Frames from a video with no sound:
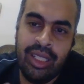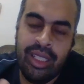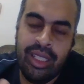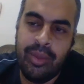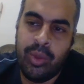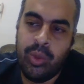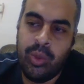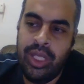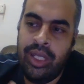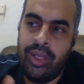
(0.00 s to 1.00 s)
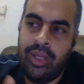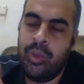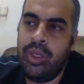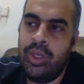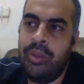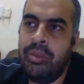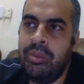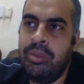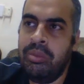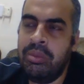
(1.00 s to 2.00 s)
اللي موجوده
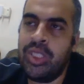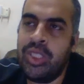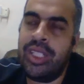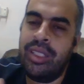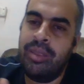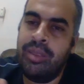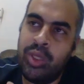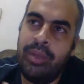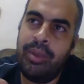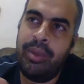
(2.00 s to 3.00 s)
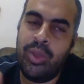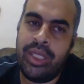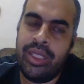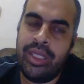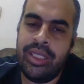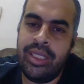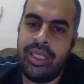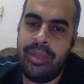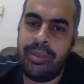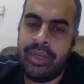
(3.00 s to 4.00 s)
ومشاكل مشكله برضو عند الناس اللي
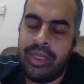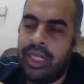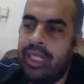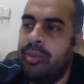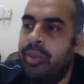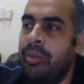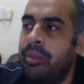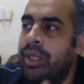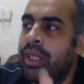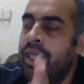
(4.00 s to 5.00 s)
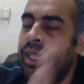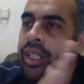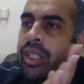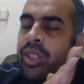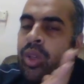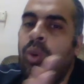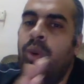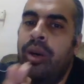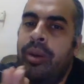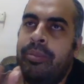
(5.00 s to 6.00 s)
هي بتتعلم بيم ان
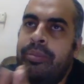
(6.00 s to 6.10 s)
هو